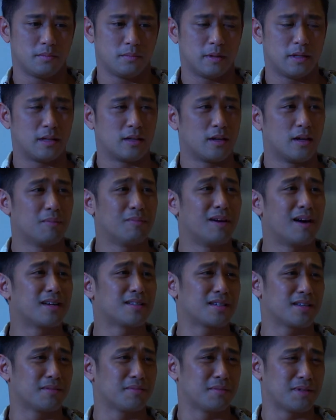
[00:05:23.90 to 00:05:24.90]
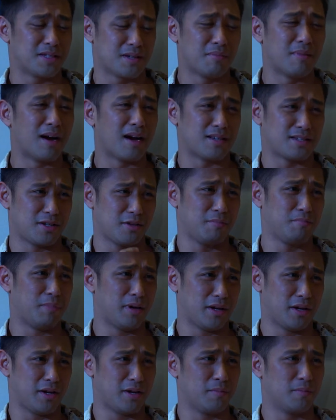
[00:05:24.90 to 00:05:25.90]
Mangga, makasama kasi yung
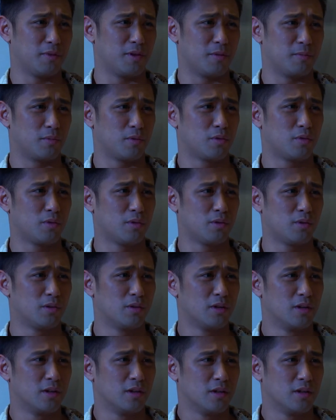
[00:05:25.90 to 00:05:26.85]
pakiramdam ko.